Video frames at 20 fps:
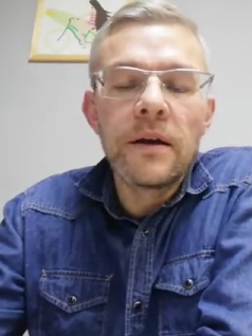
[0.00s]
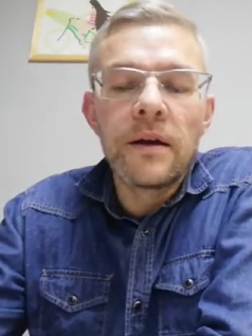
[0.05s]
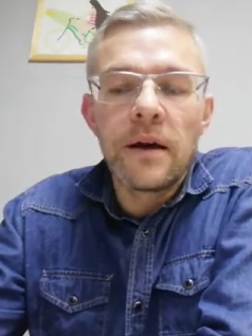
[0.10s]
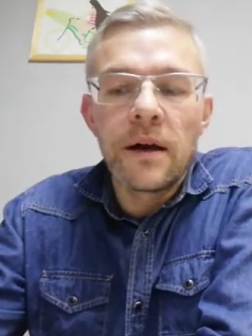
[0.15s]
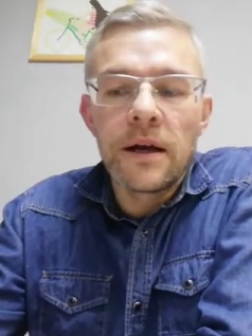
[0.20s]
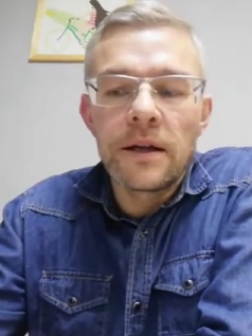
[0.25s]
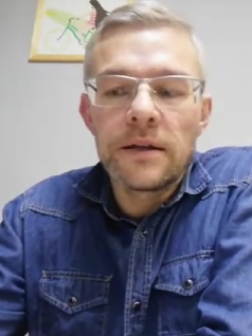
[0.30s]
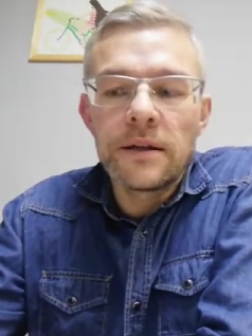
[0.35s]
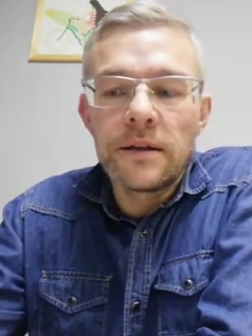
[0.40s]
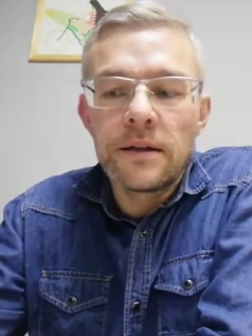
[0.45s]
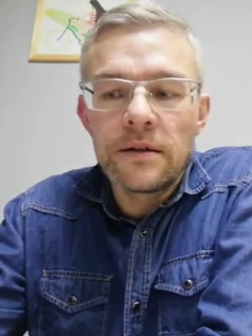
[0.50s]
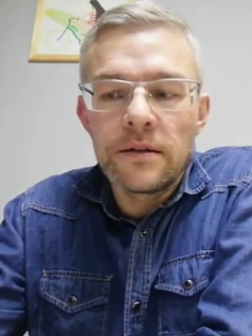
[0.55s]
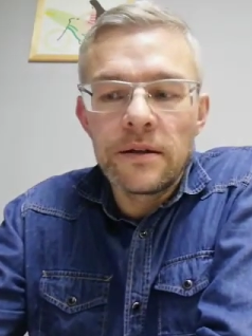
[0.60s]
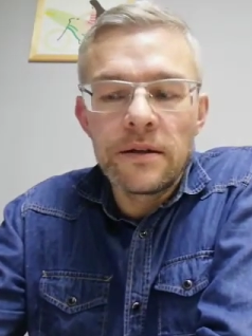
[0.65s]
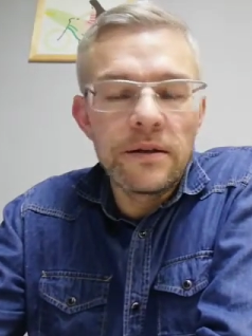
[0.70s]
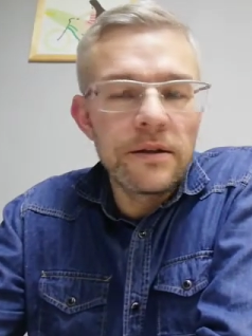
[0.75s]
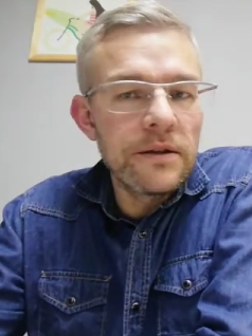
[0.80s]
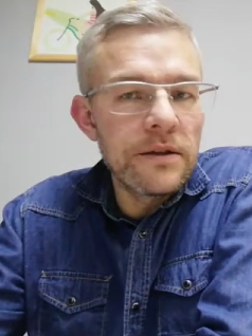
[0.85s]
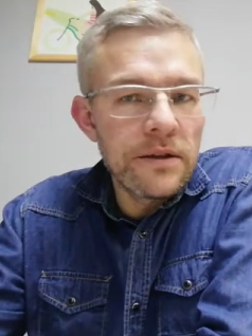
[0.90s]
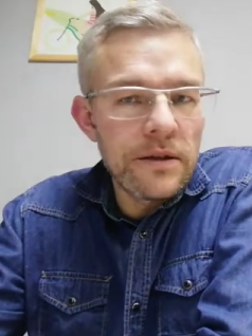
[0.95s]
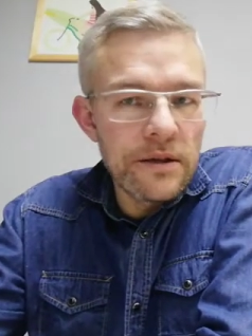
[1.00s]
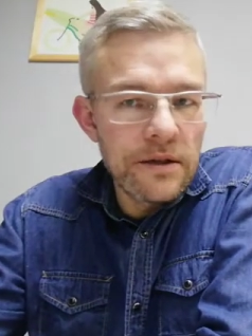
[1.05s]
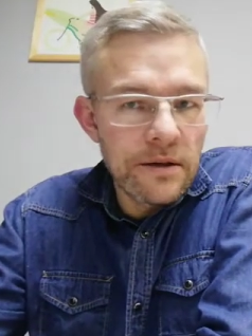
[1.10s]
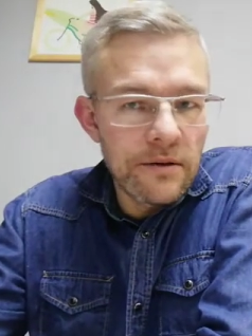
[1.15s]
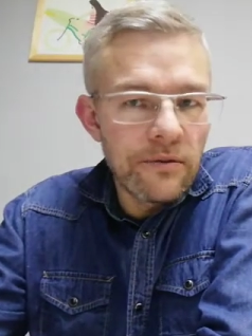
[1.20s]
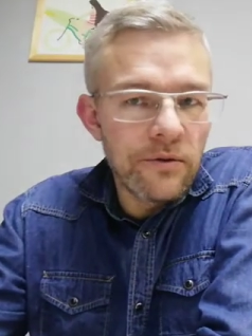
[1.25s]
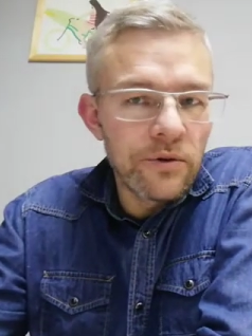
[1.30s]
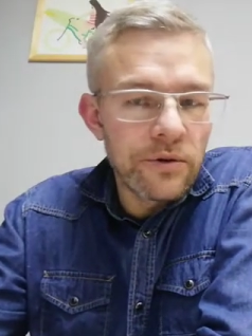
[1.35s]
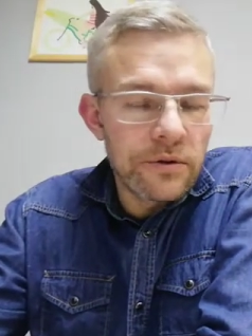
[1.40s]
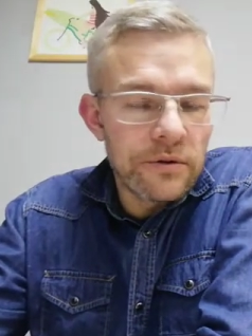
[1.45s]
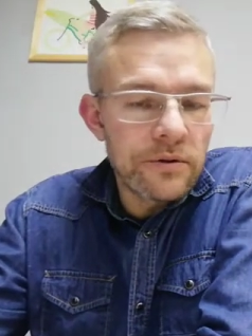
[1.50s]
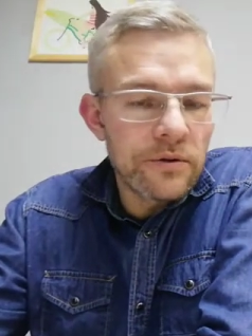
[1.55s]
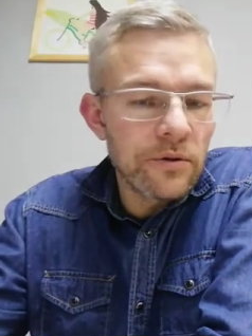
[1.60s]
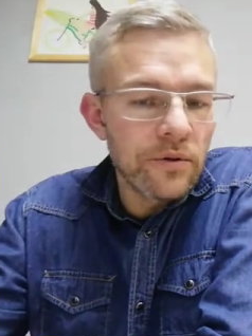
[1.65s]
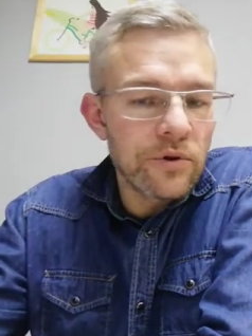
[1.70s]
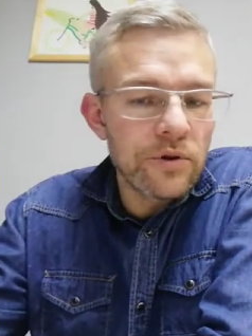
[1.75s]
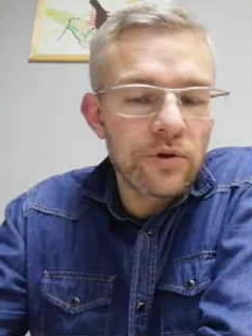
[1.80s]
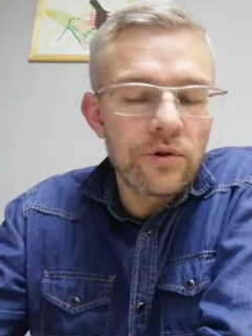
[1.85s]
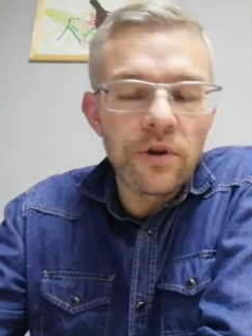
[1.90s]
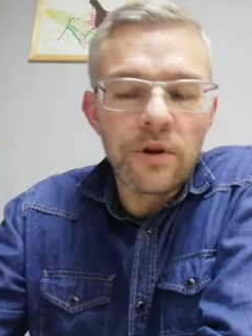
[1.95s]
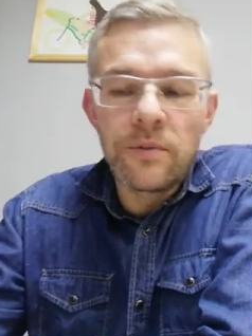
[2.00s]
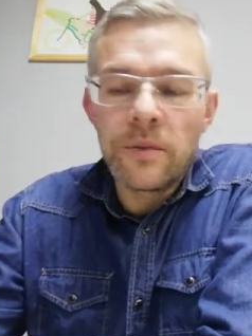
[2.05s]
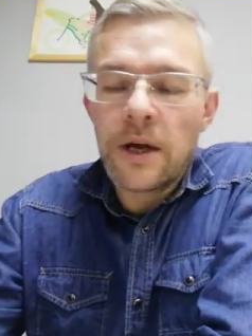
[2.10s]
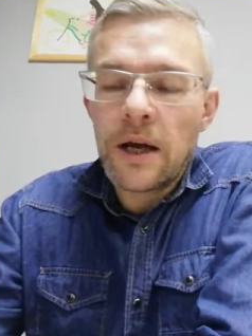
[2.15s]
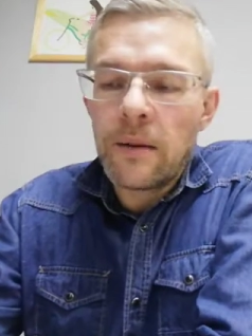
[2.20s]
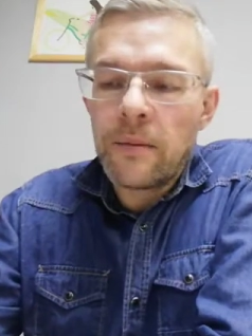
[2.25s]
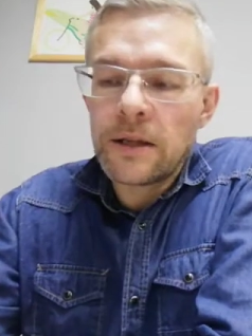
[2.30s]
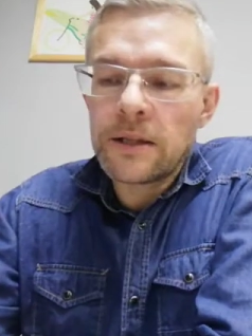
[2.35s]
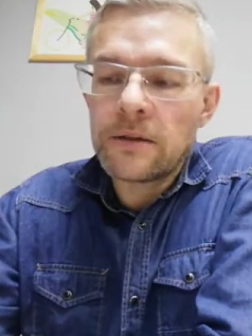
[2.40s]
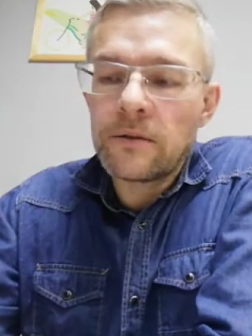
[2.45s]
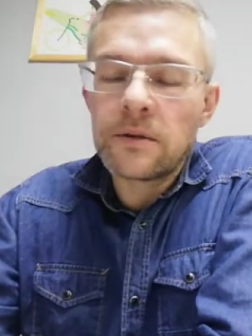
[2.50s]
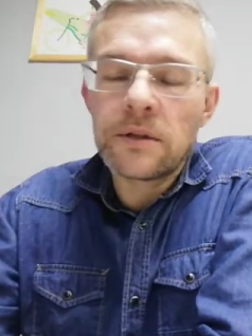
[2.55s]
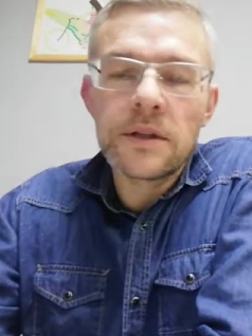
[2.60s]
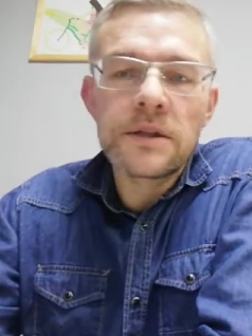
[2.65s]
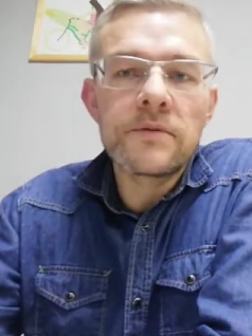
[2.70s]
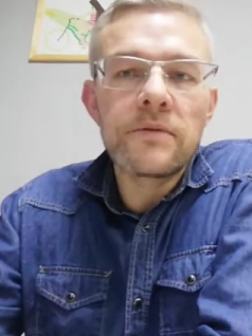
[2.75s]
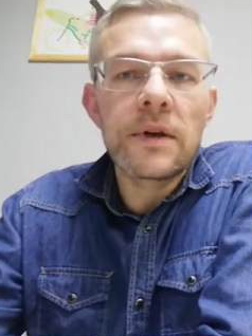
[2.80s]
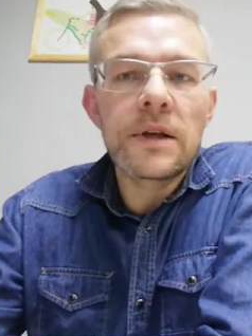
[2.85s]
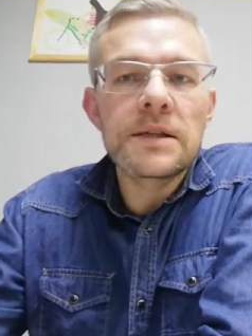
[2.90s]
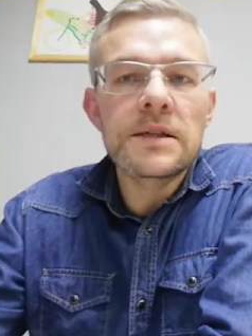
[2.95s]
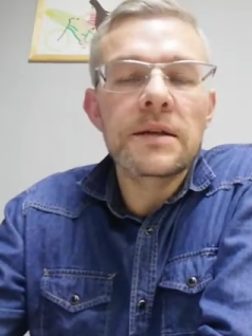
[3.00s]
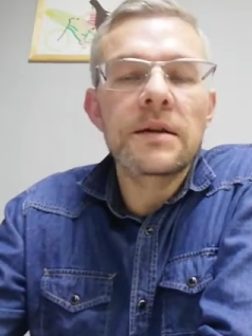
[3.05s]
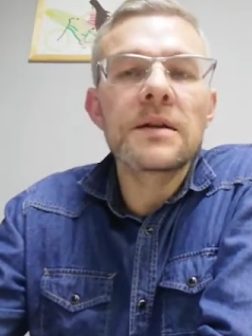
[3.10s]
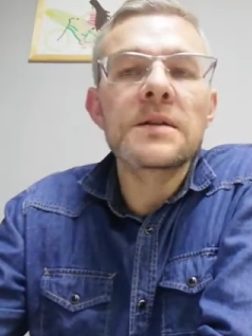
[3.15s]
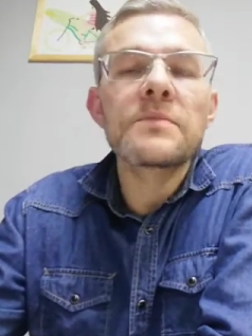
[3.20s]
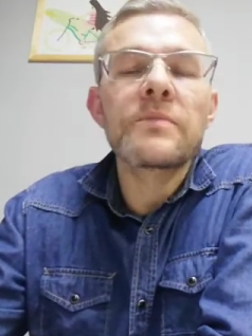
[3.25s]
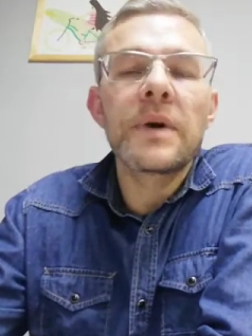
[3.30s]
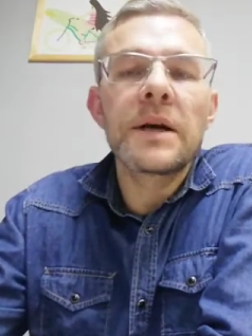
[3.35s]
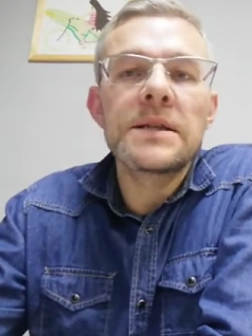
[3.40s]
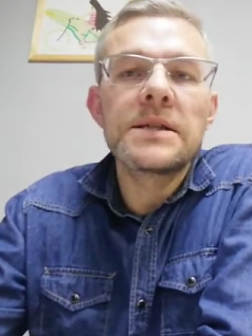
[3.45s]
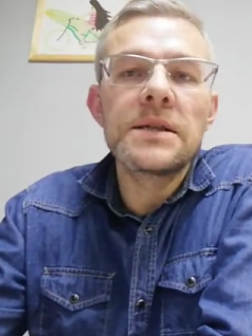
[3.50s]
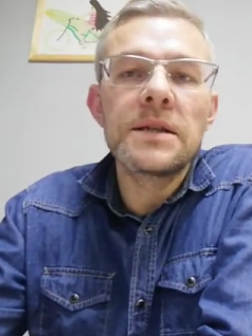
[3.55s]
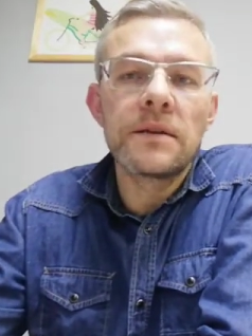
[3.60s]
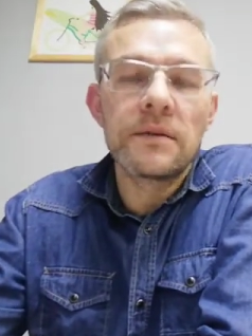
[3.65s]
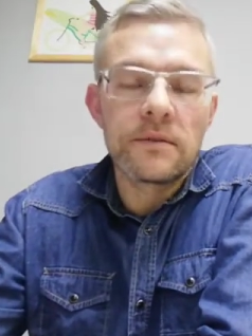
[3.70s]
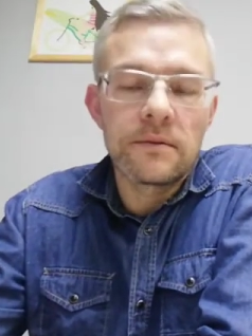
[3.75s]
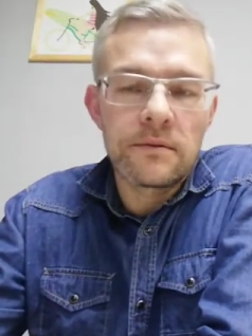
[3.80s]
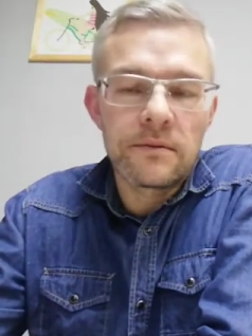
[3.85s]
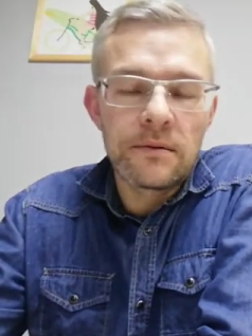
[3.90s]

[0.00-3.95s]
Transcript: они, и, и вот тот, кто ими командовал, назывался господин.